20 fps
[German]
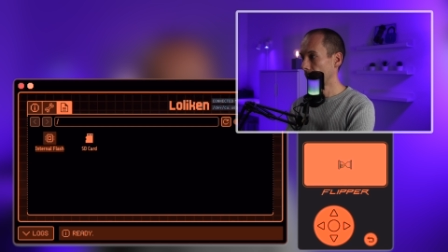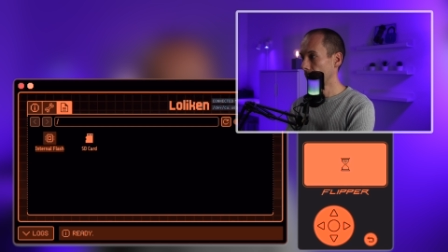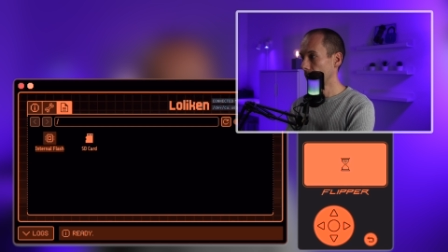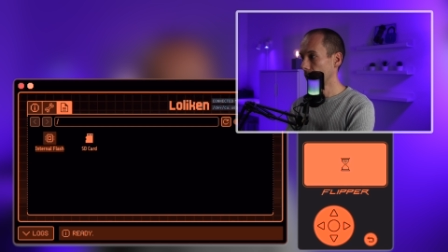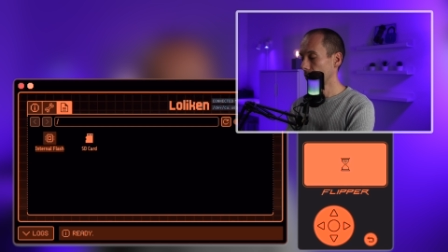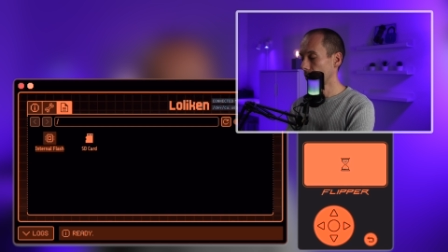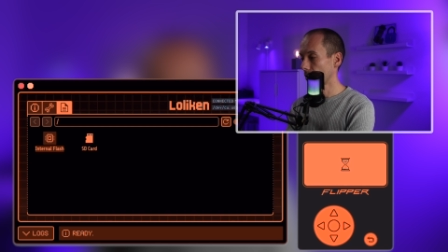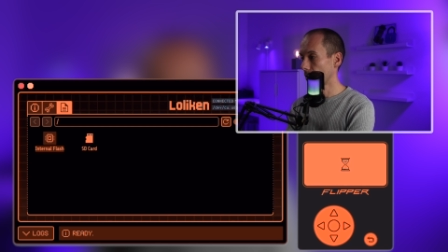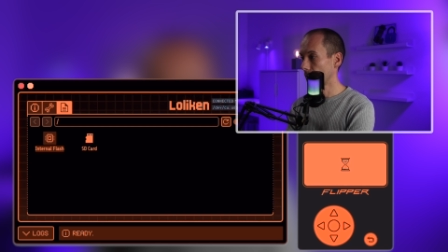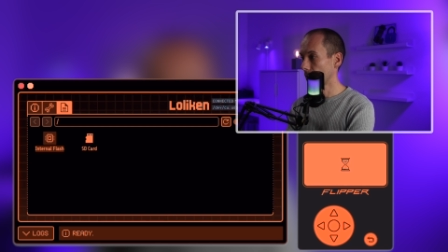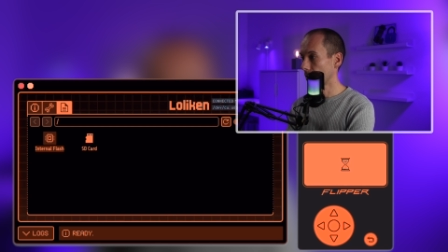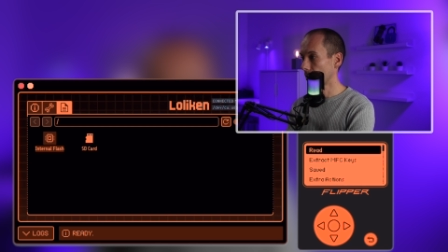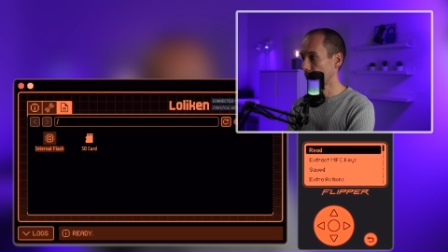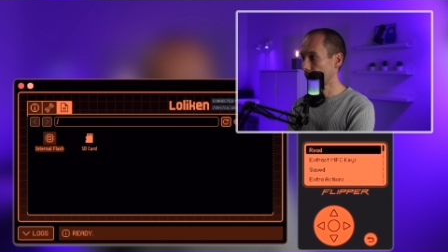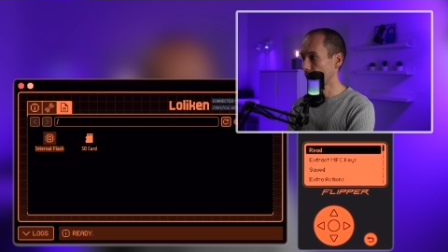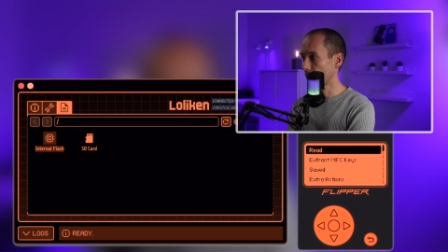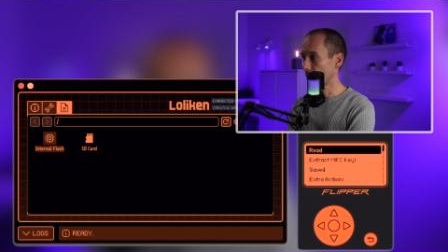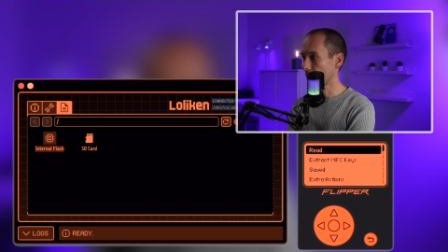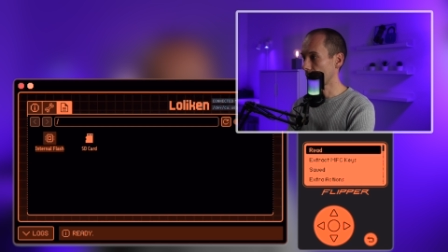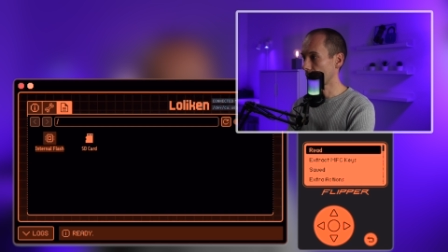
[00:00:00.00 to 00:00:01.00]
und haben dann
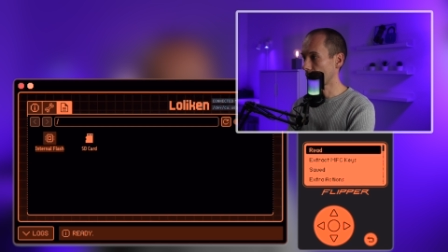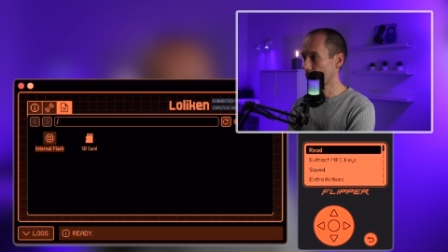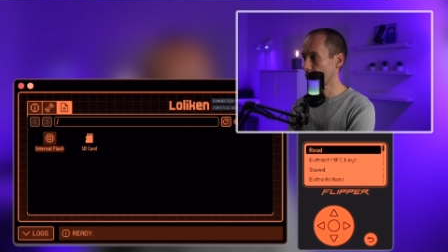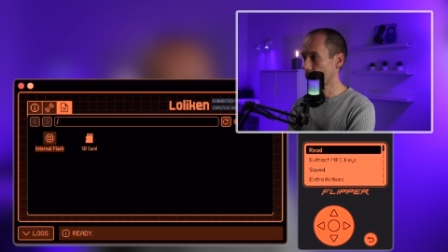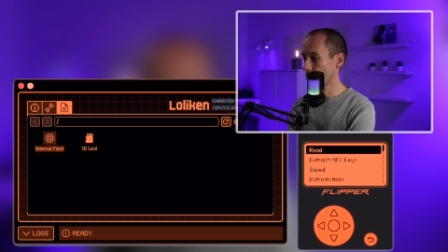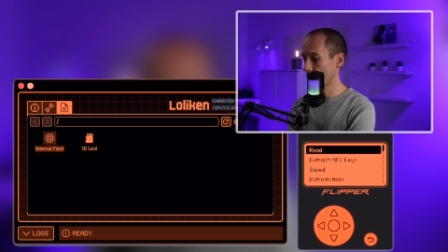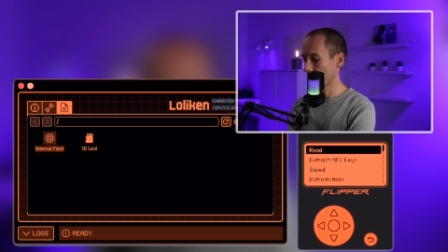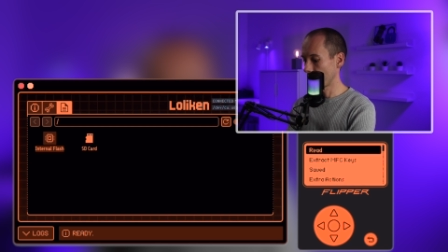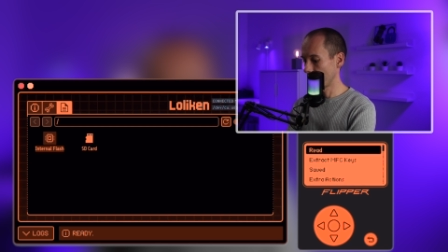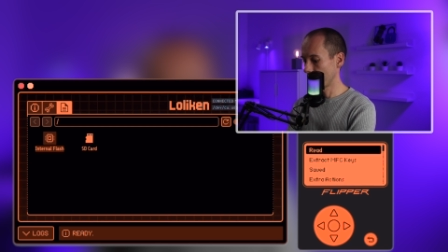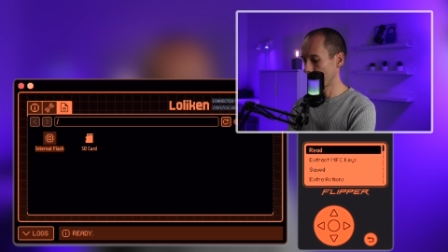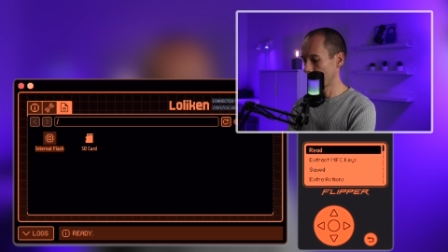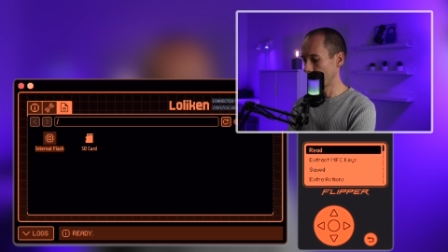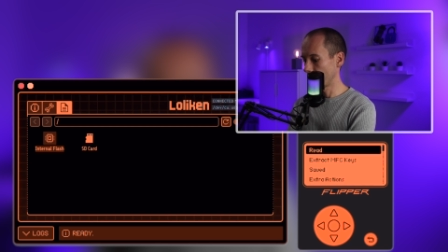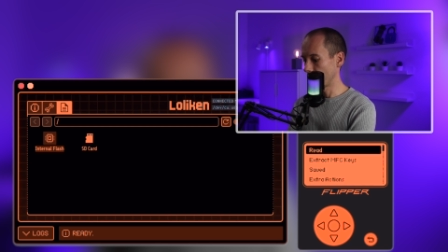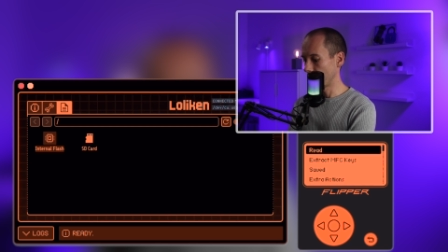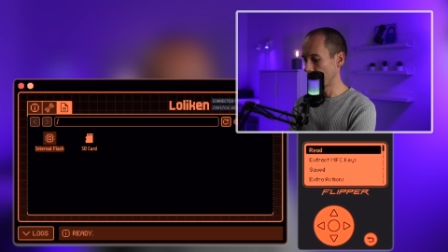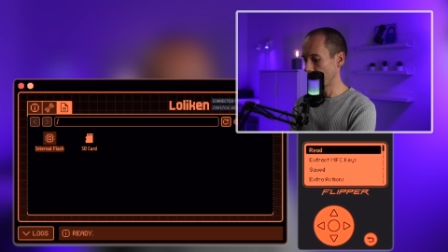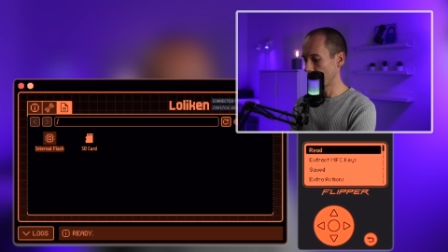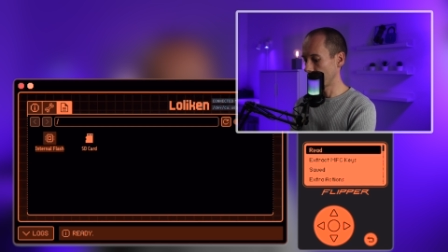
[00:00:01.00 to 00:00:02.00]
festgestellt,
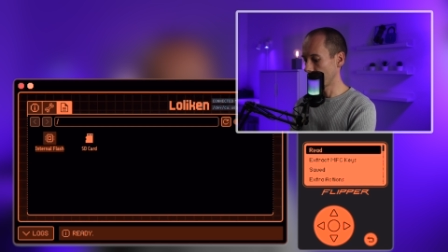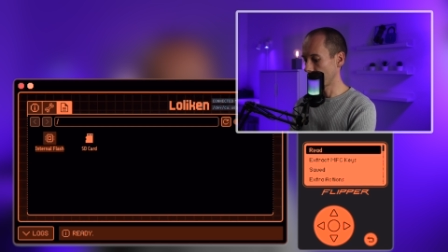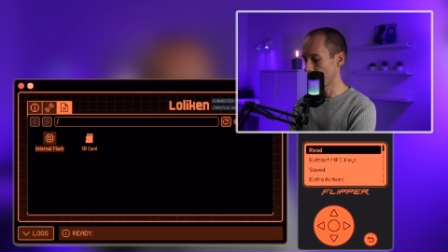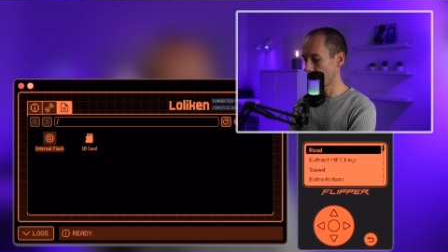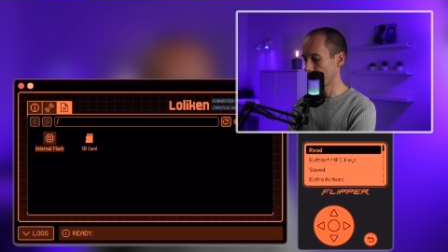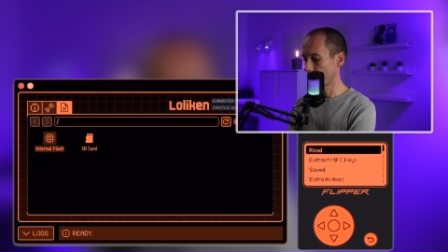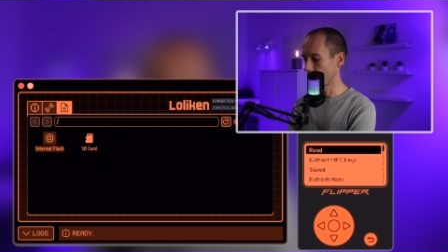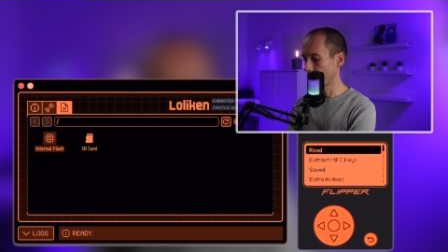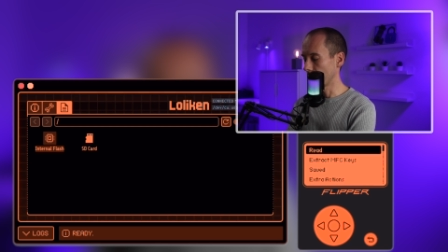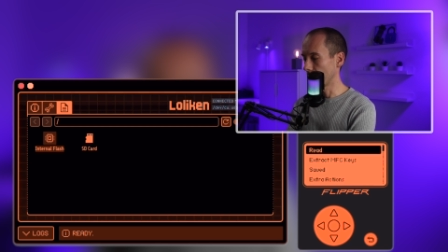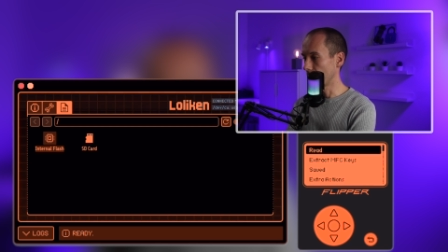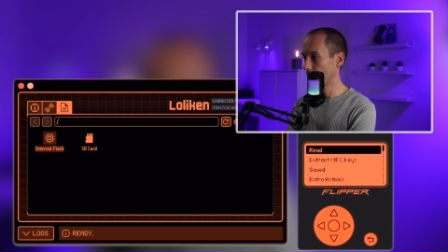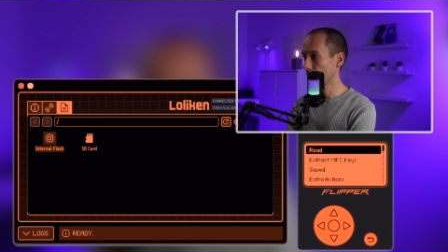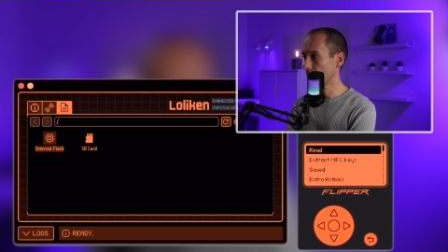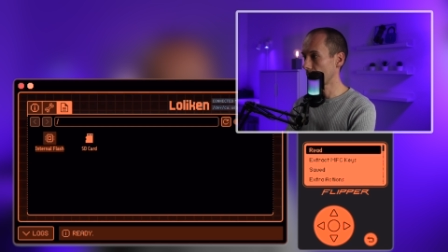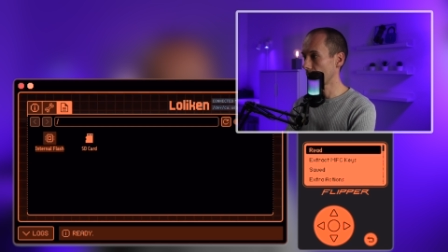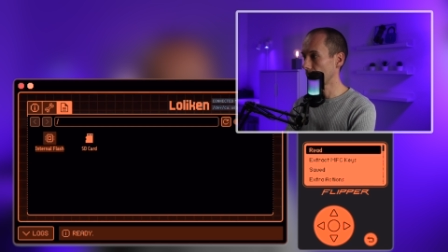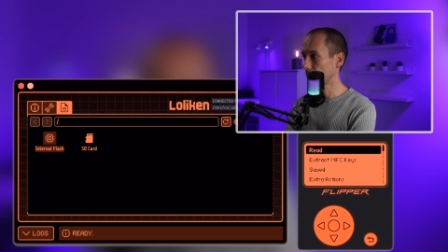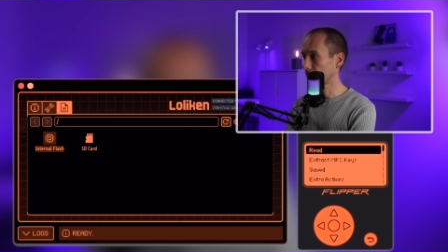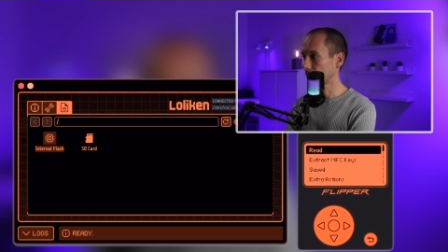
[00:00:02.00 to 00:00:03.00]
wenn ich die Karte hier
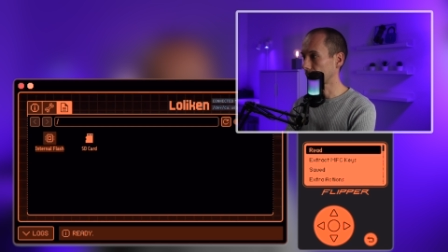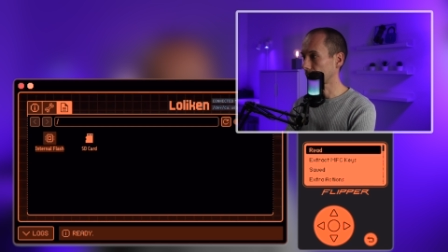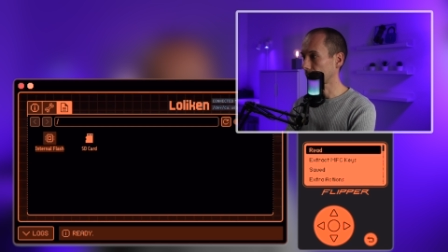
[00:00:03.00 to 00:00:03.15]
lese,